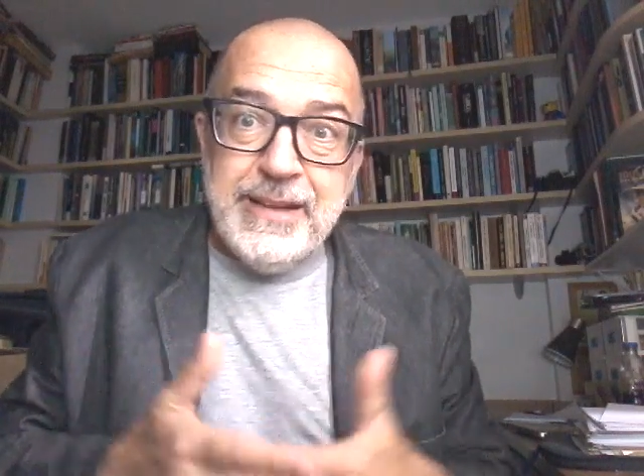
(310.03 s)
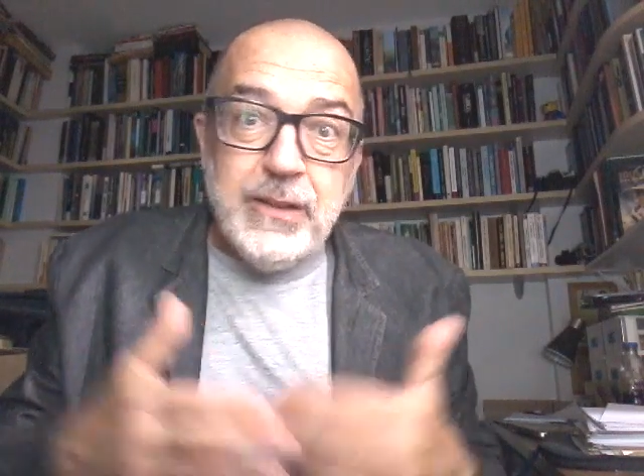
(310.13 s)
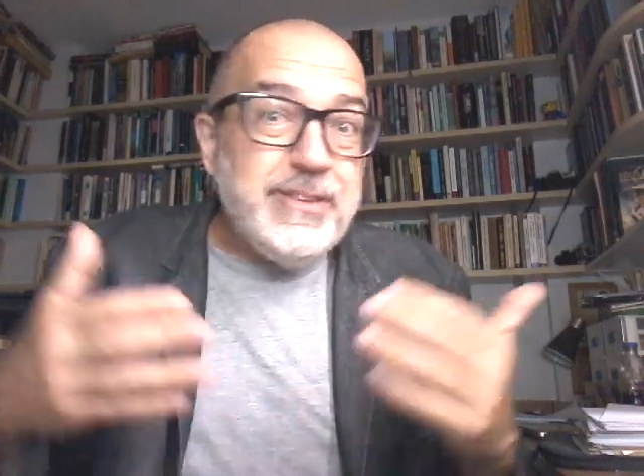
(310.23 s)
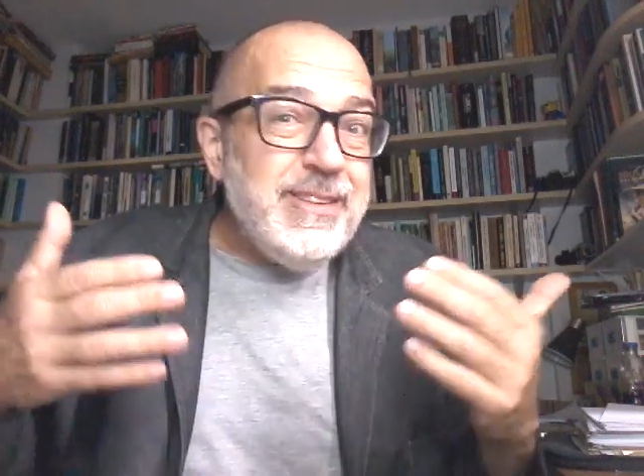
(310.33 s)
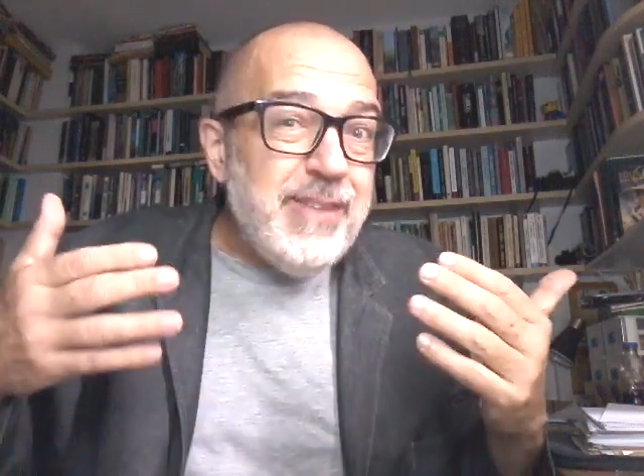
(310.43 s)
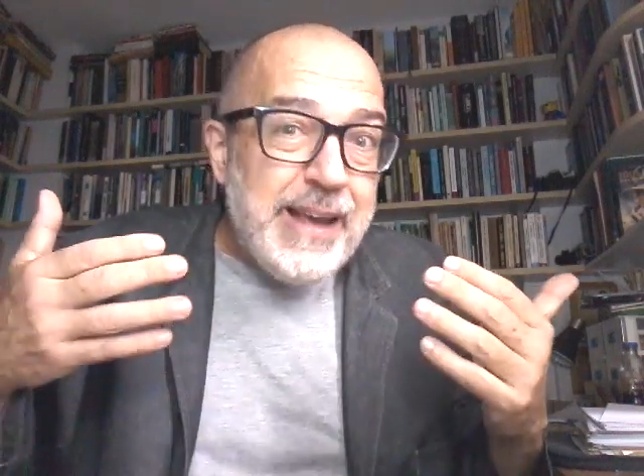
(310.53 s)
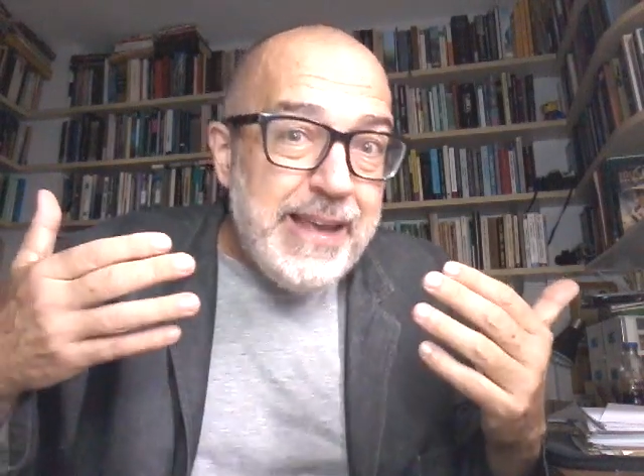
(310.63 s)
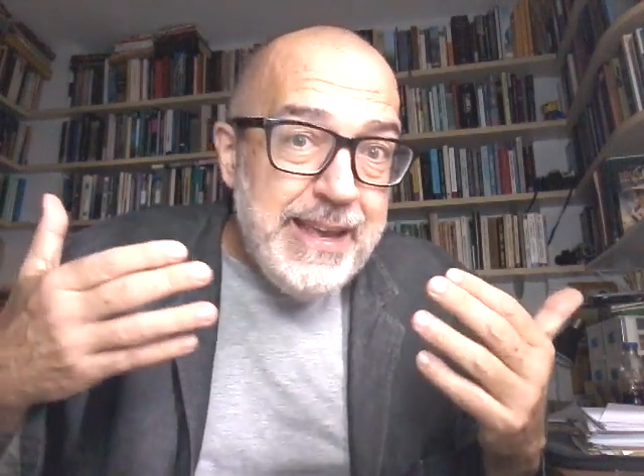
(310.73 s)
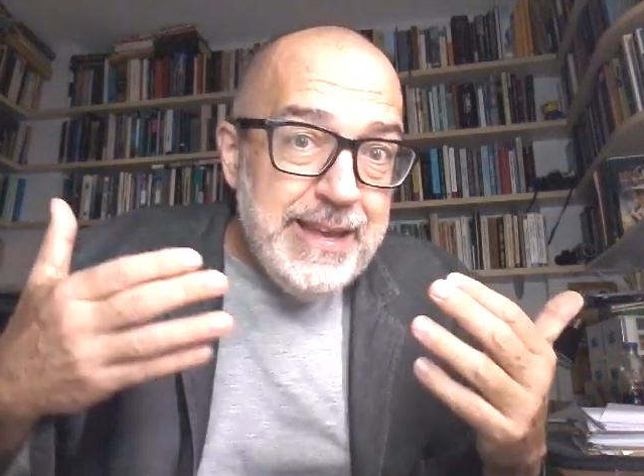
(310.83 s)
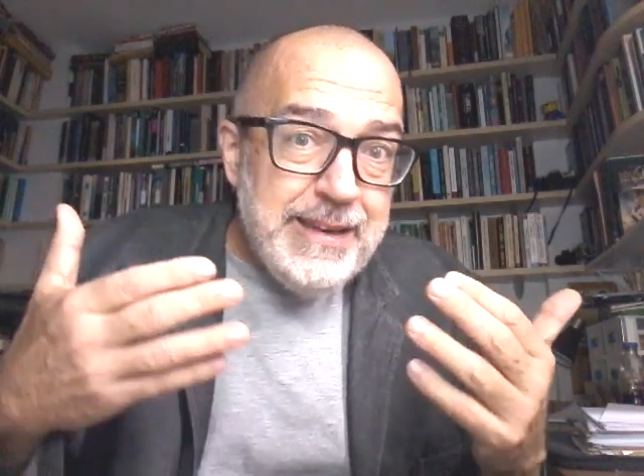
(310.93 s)
Então tem uma
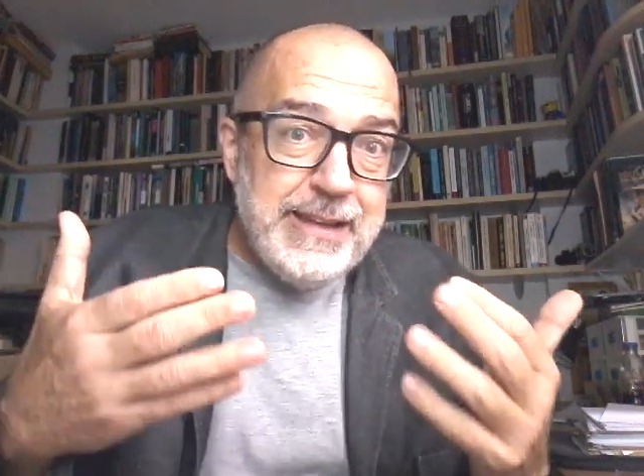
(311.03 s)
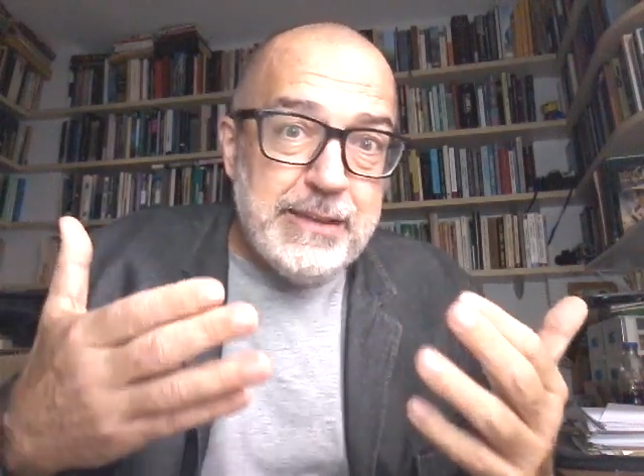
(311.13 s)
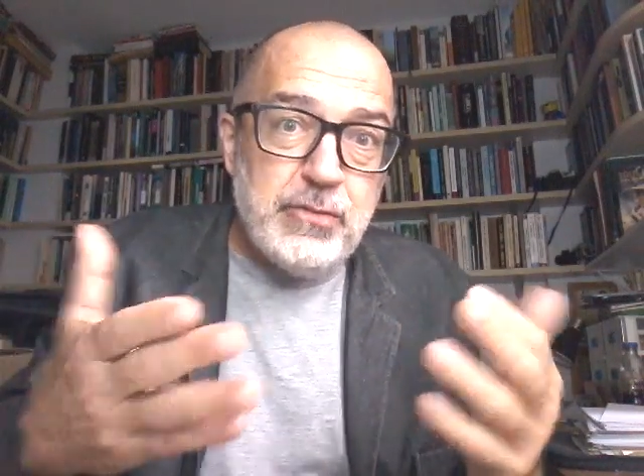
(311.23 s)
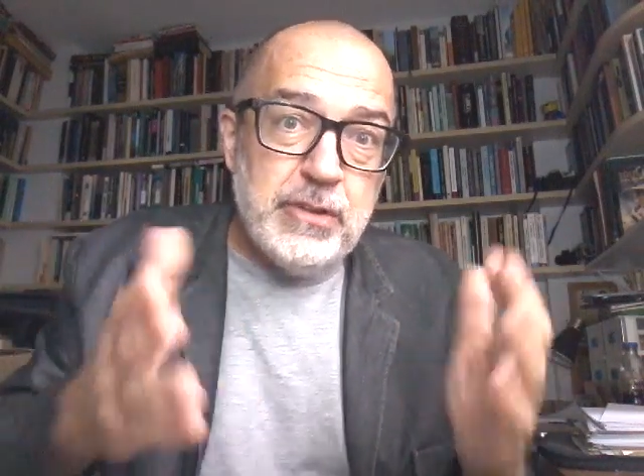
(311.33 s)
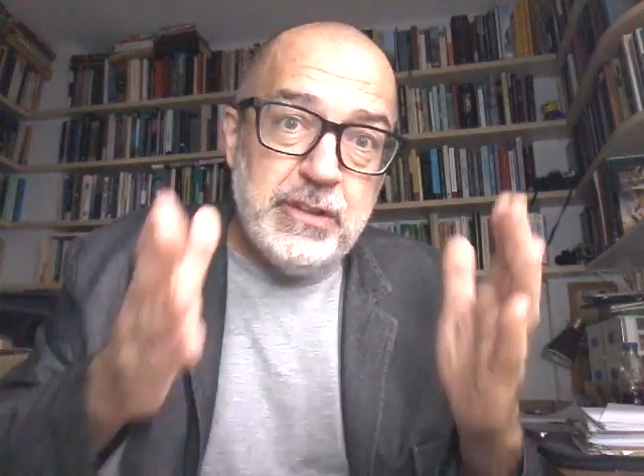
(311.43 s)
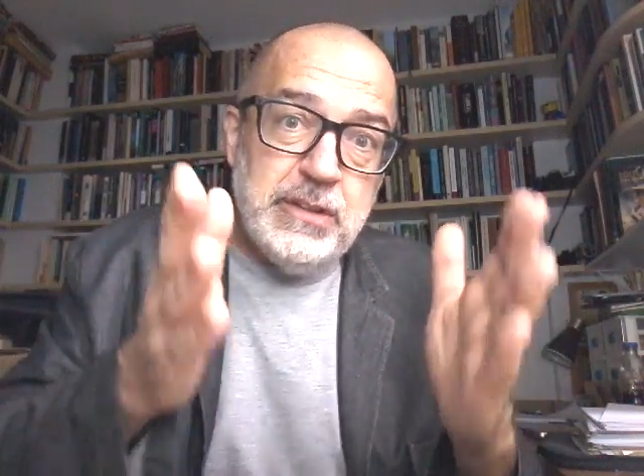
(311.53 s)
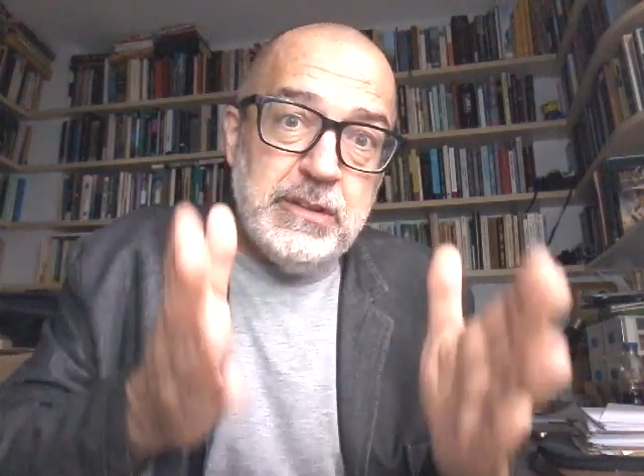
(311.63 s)
N questões que a